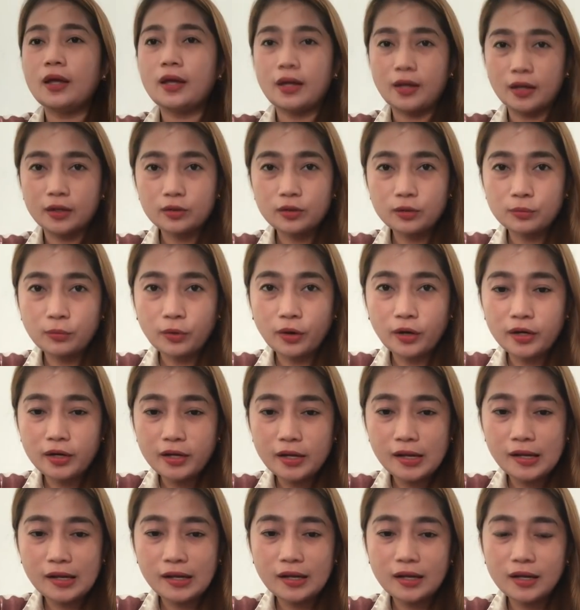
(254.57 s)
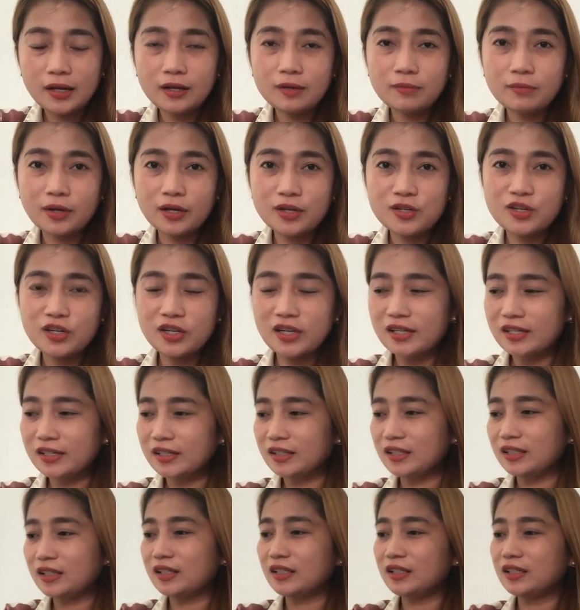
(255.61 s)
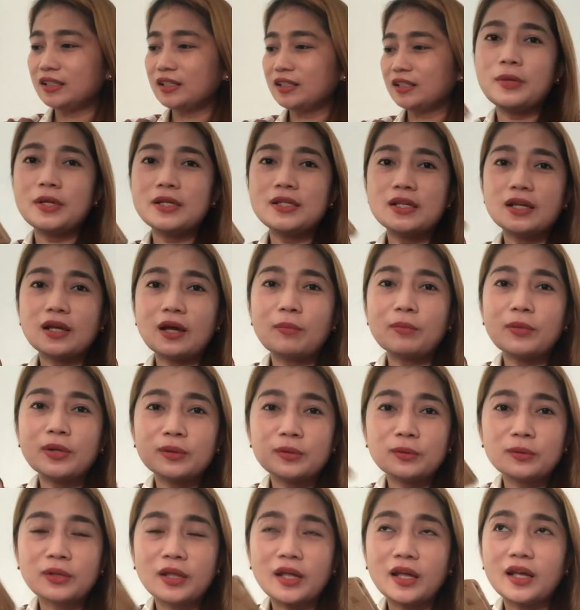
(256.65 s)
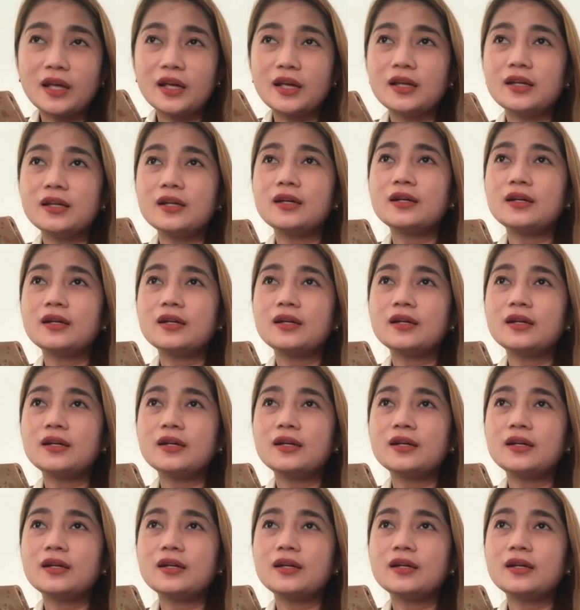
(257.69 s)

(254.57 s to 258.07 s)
And good morning, mga chillers! Busy kami today.